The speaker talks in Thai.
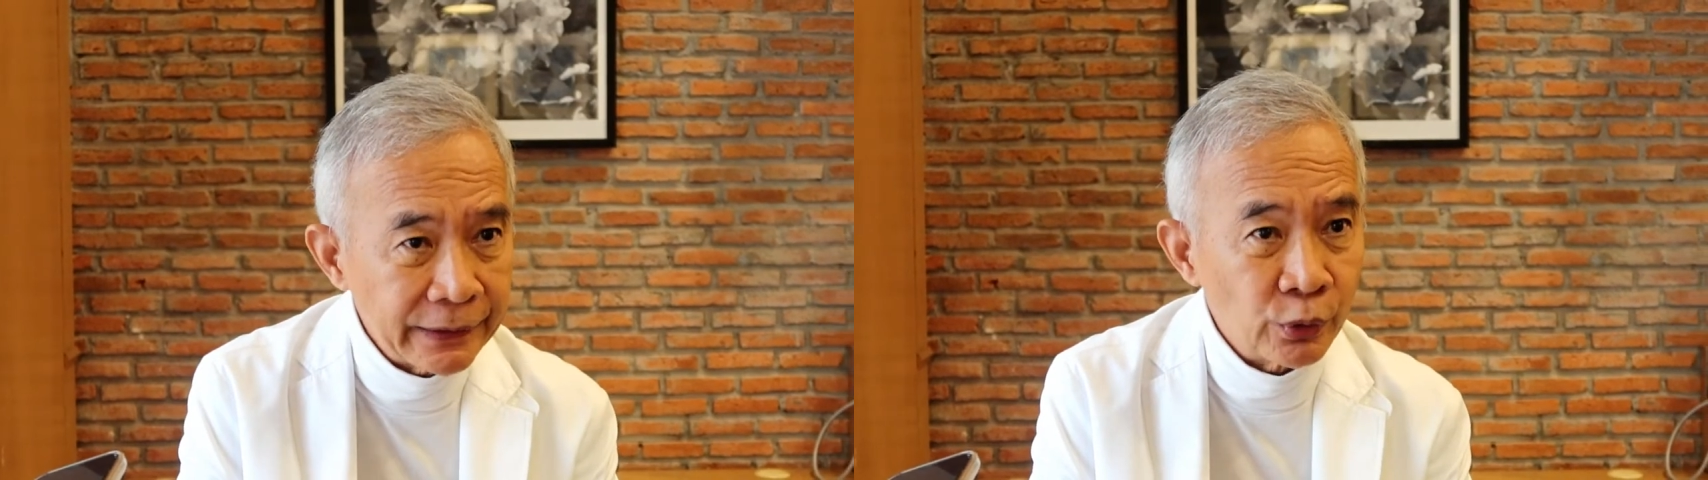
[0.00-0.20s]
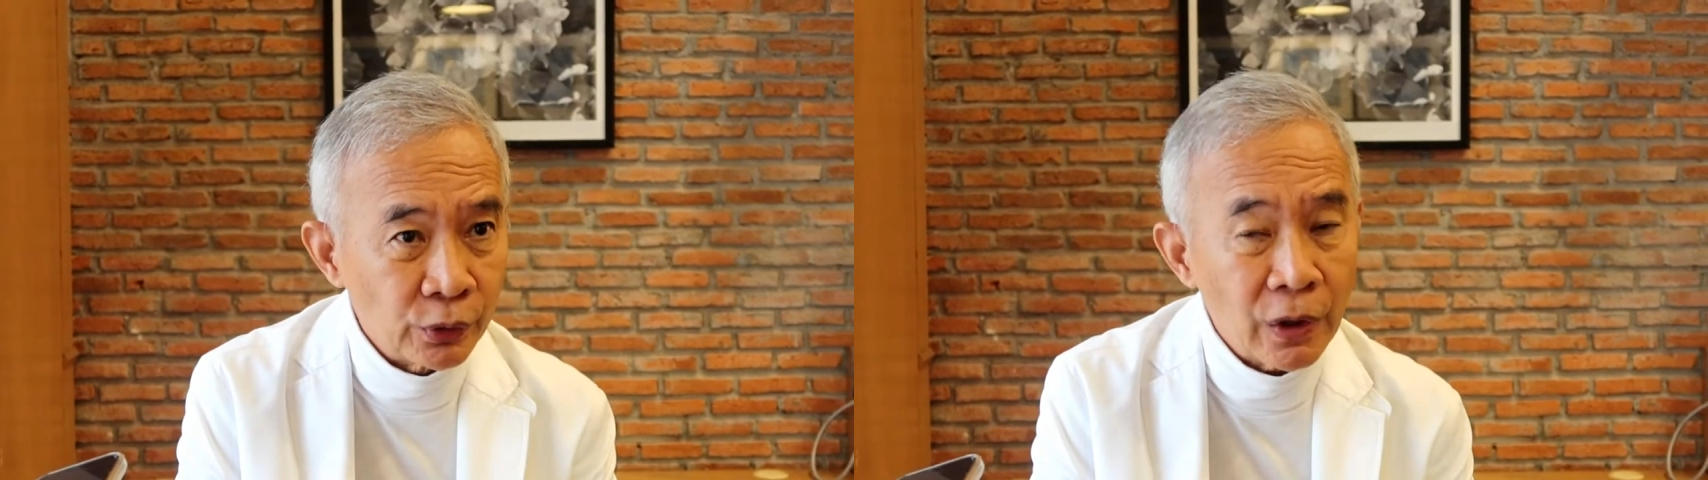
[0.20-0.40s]

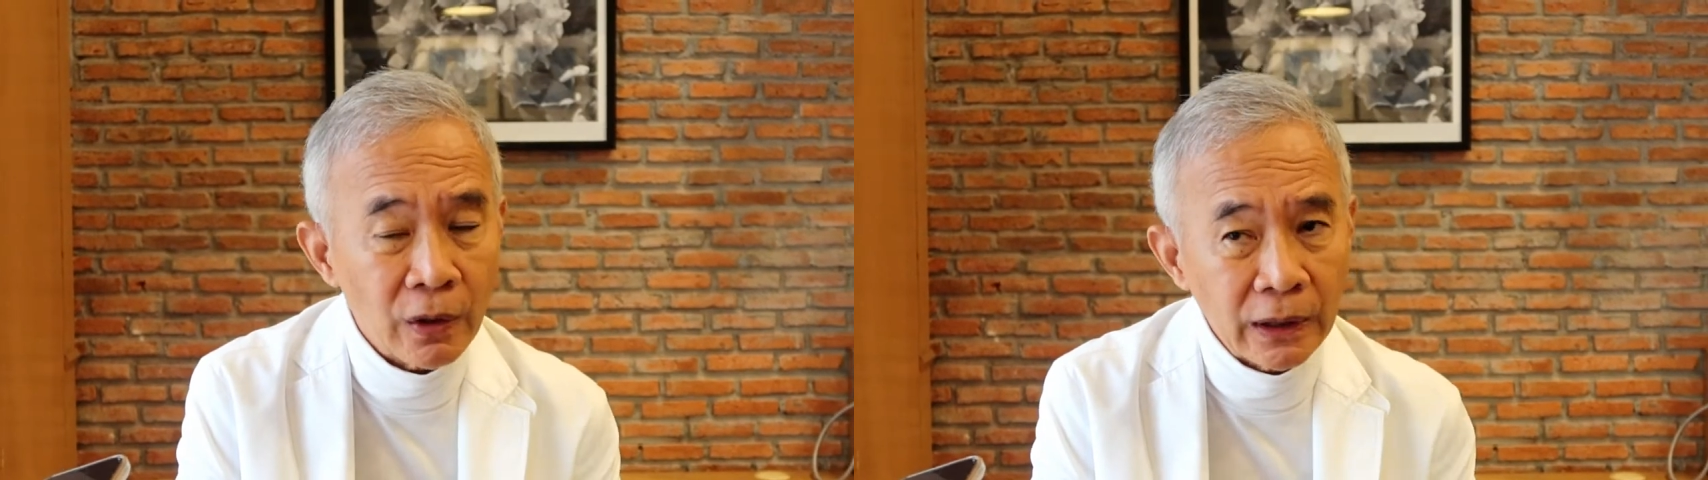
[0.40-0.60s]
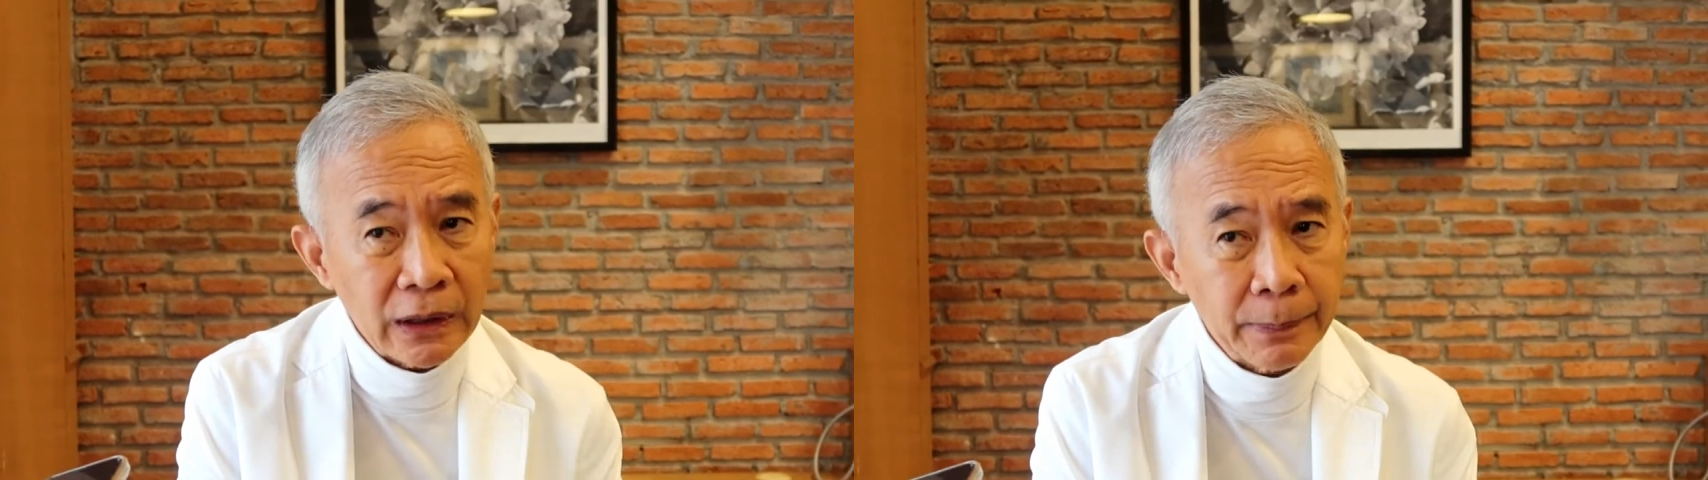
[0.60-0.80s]
ที่ถูกต้อ
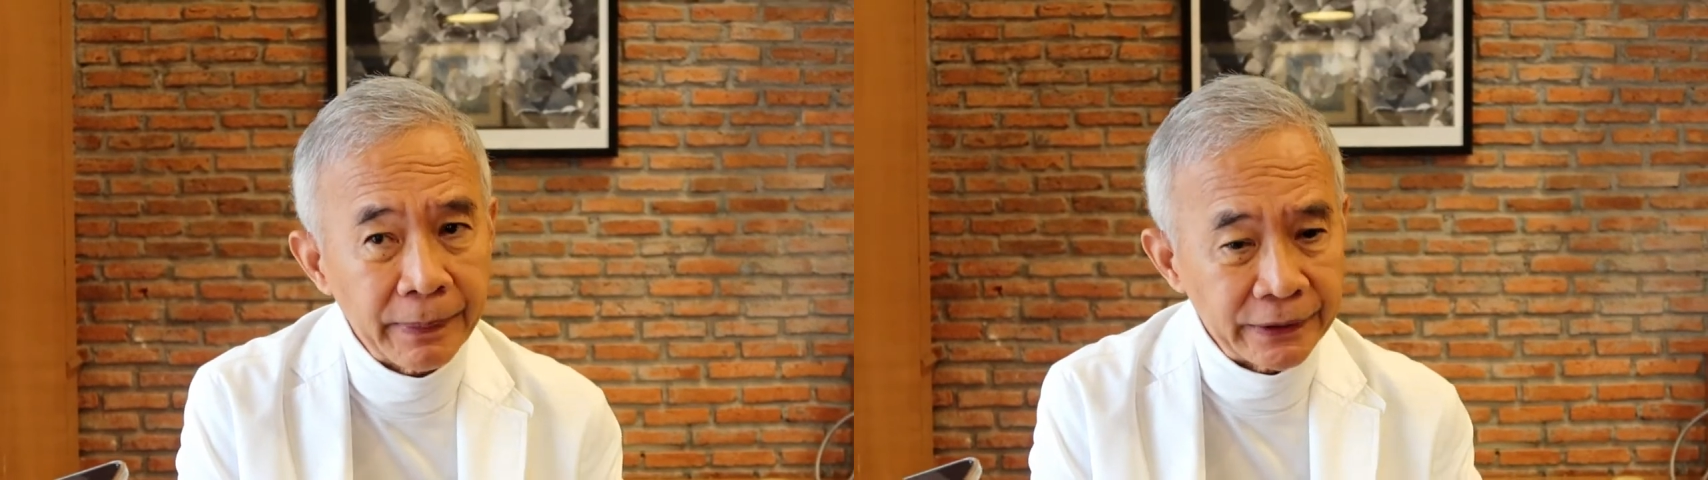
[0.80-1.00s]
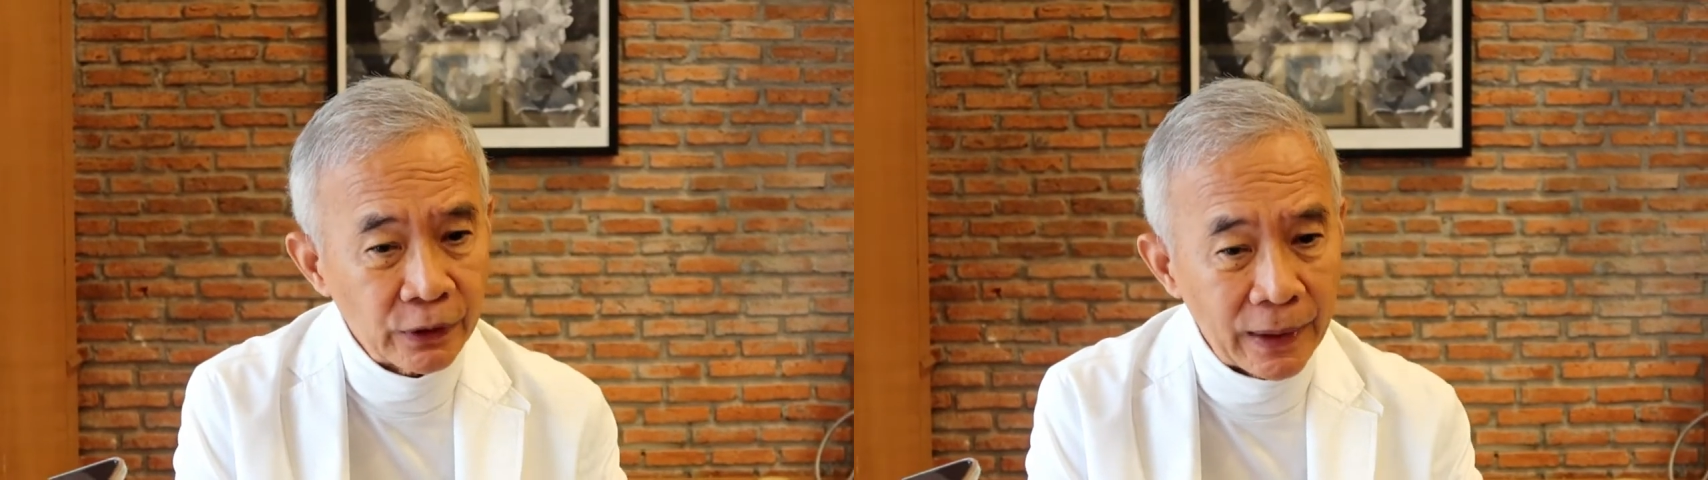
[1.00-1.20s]
ง แล้วก็
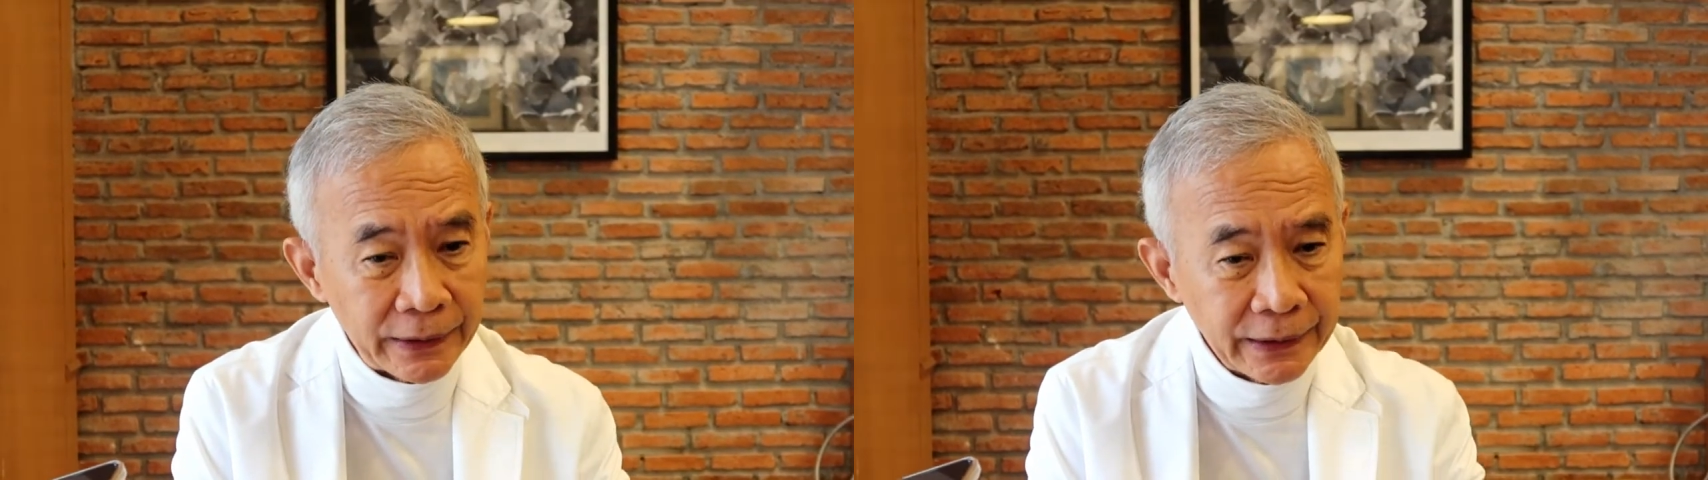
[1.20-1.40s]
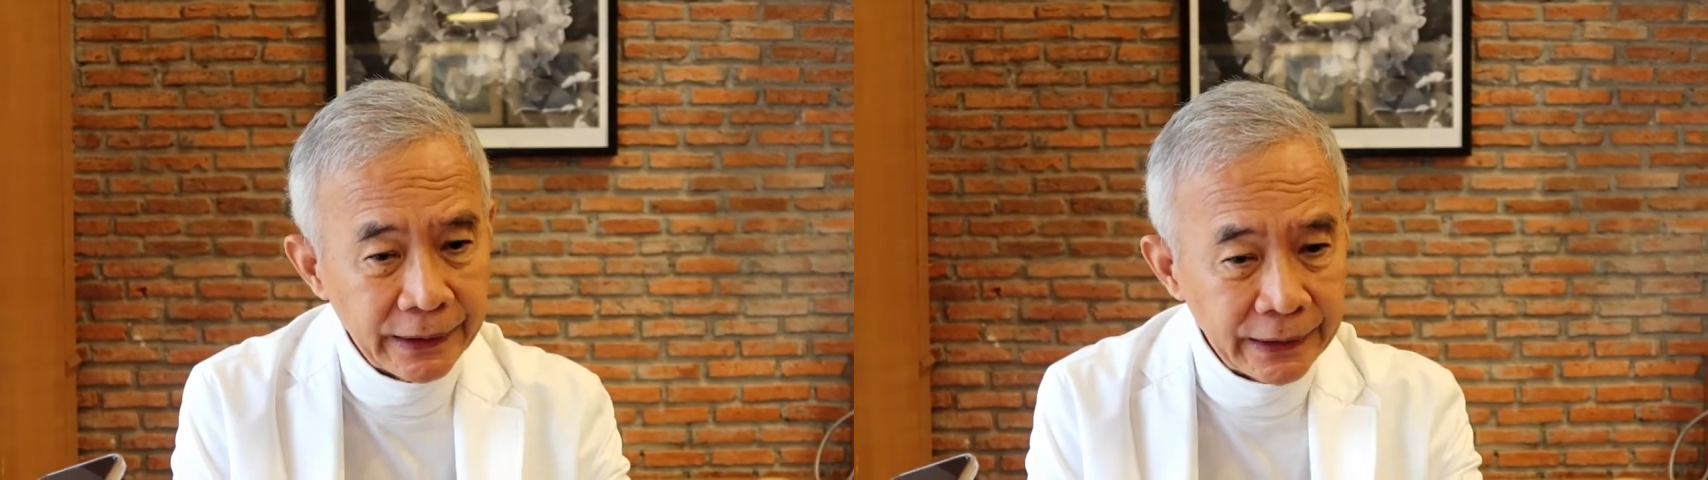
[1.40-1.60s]
เป็นจังหวะ
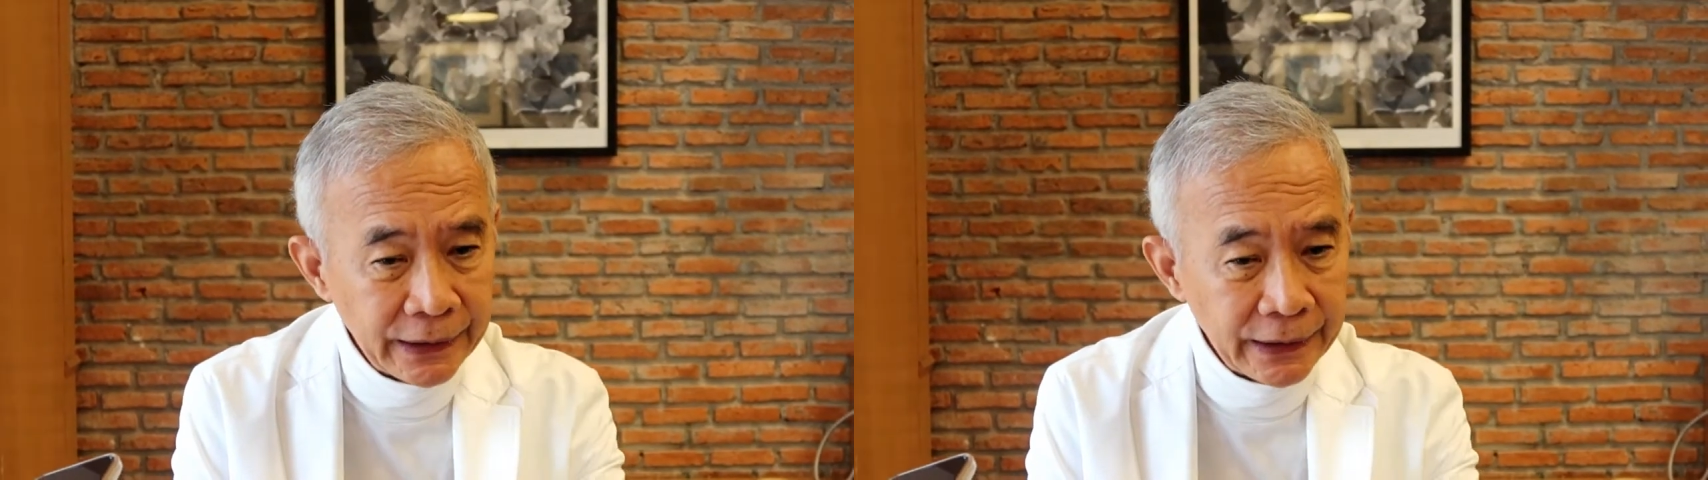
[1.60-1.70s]
ที่ดี